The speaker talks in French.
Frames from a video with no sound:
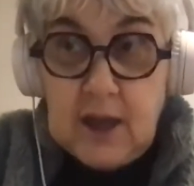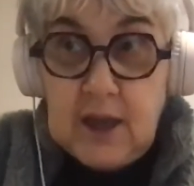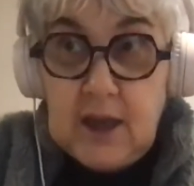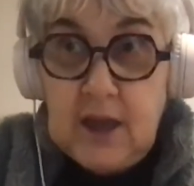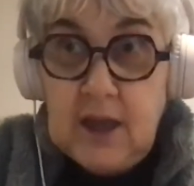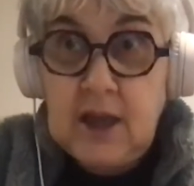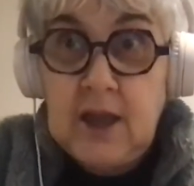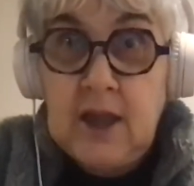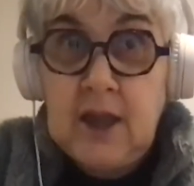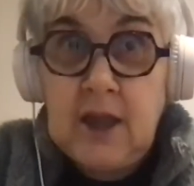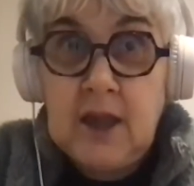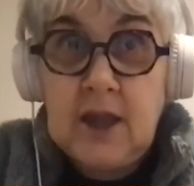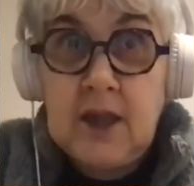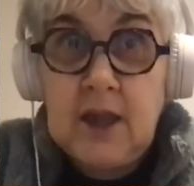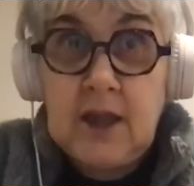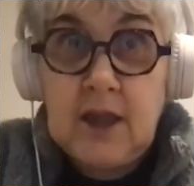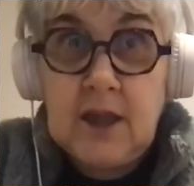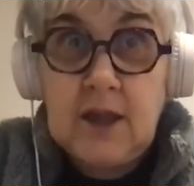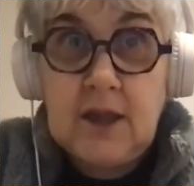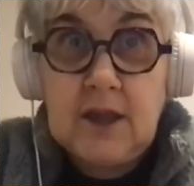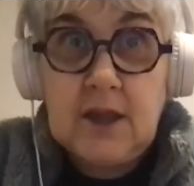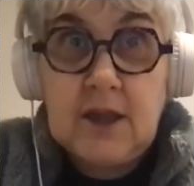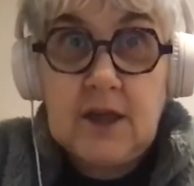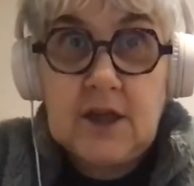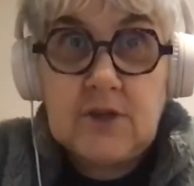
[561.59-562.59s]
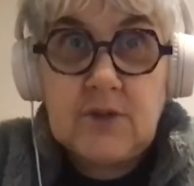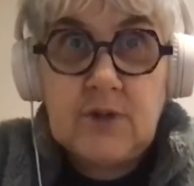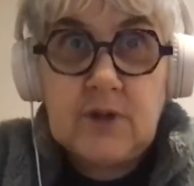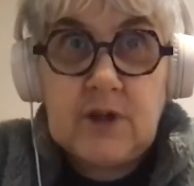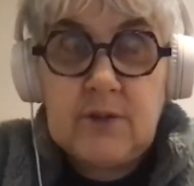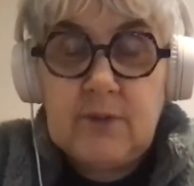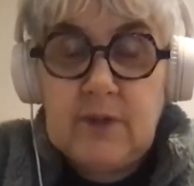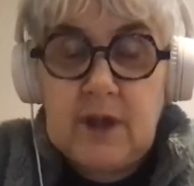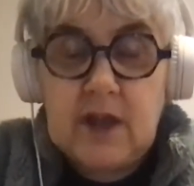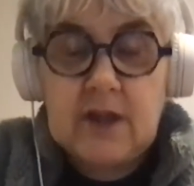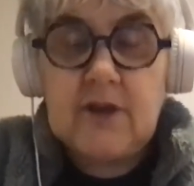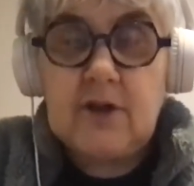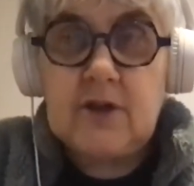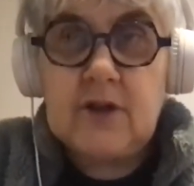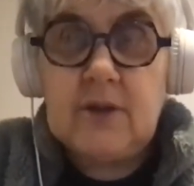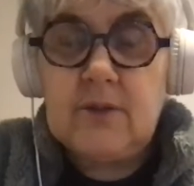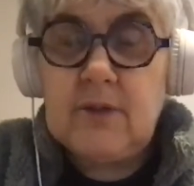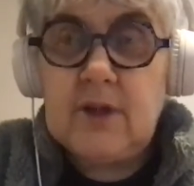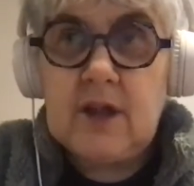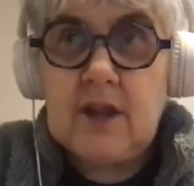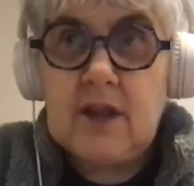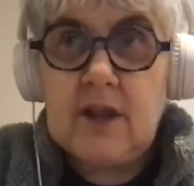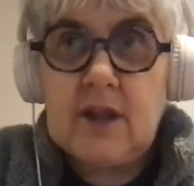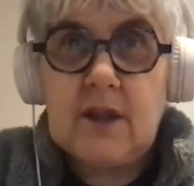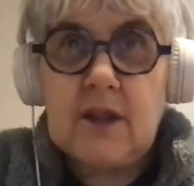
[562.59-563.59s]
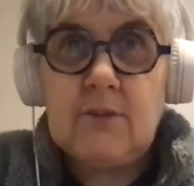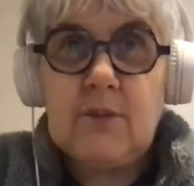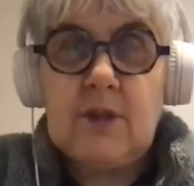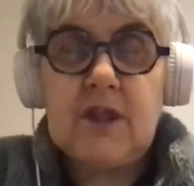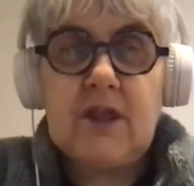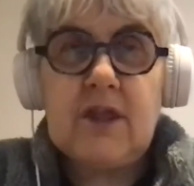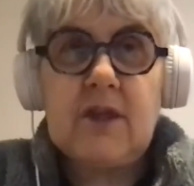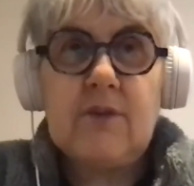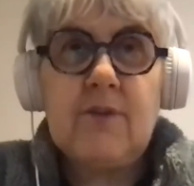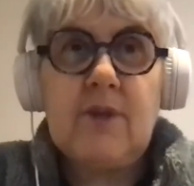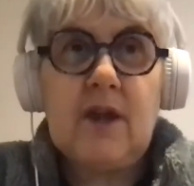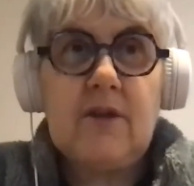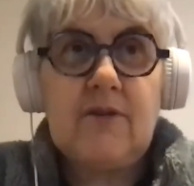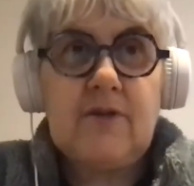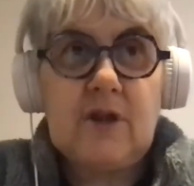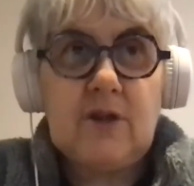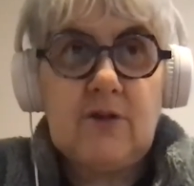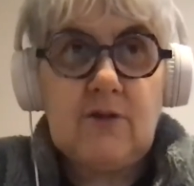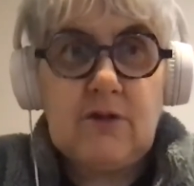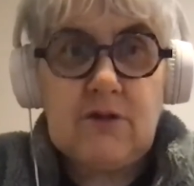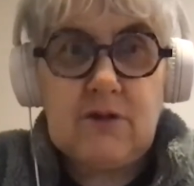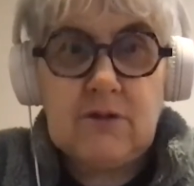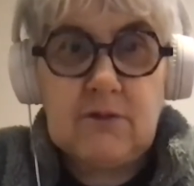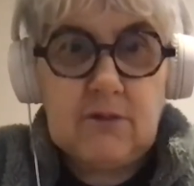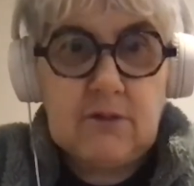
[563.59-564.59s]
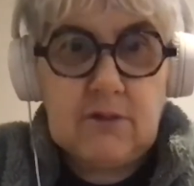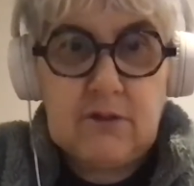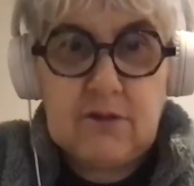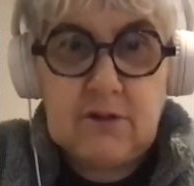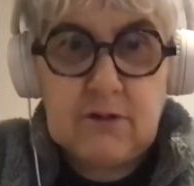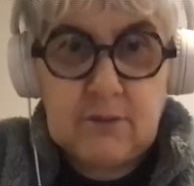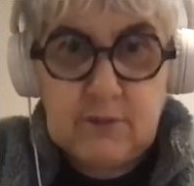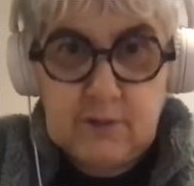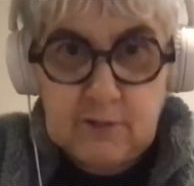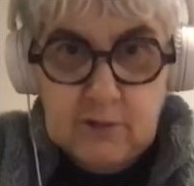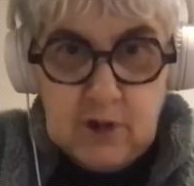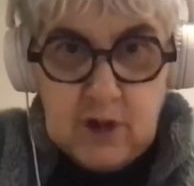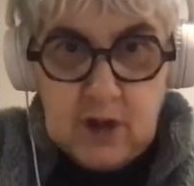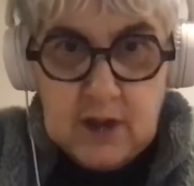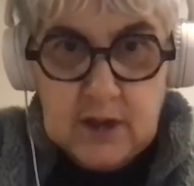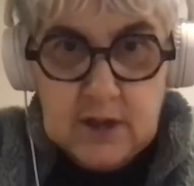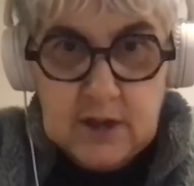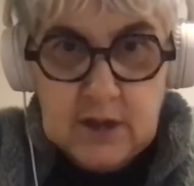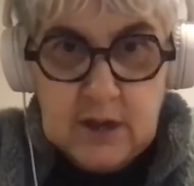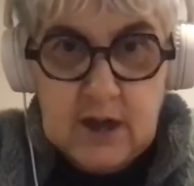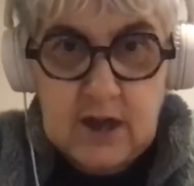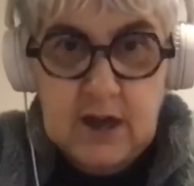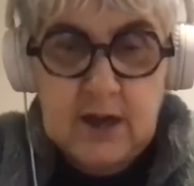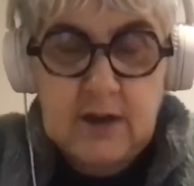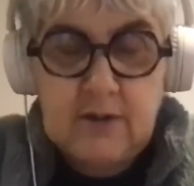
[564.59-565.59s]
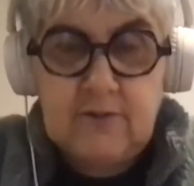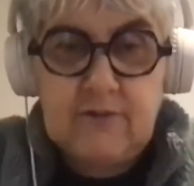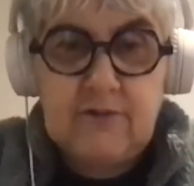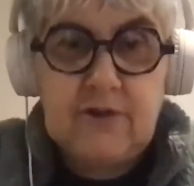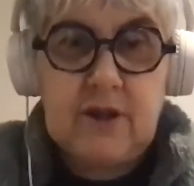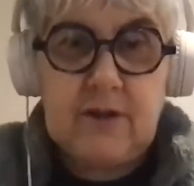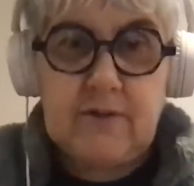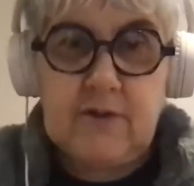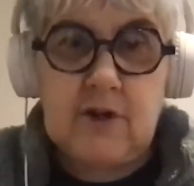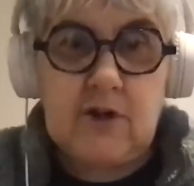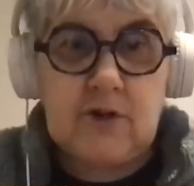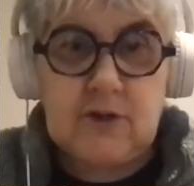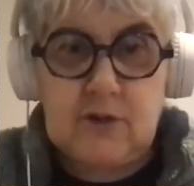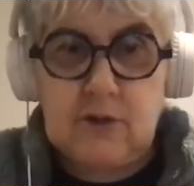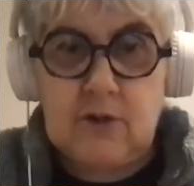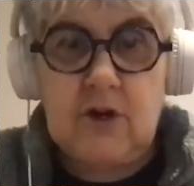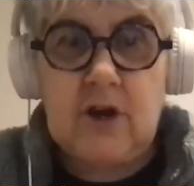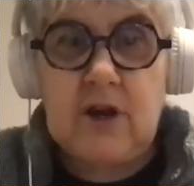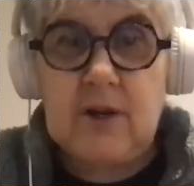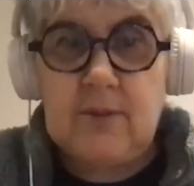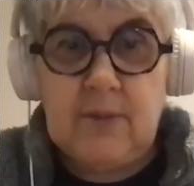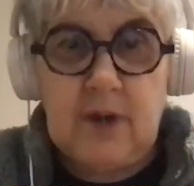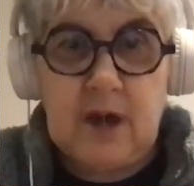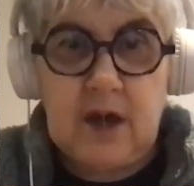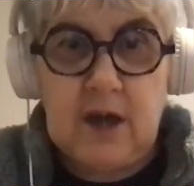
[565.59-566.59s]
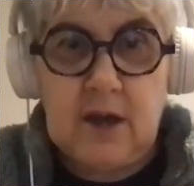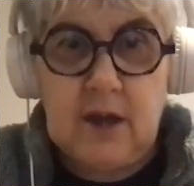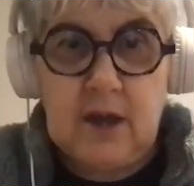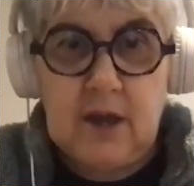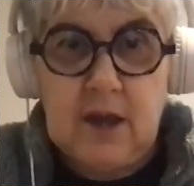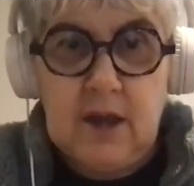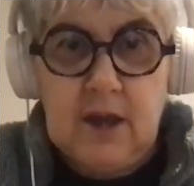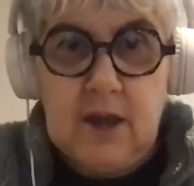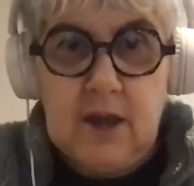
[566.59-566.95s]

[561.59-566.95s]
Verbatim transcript: et, je me dis, mais attendez, mais, c'est merveilleux ce, bouquin. Là, vous avez entre les mains